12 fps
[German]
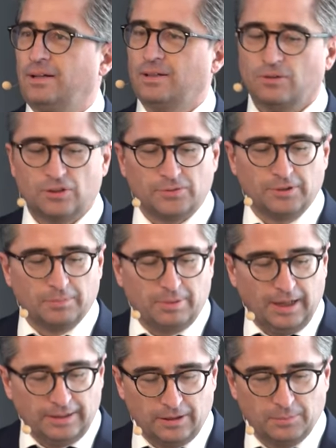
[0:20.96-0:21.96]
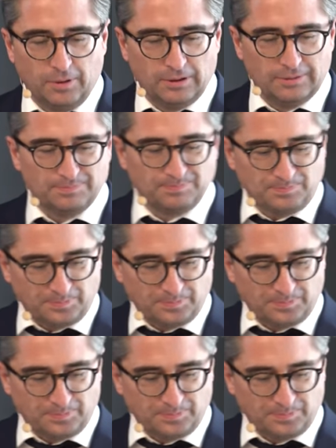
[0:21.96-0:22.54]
hat er uns schon wieder pleite gemacht.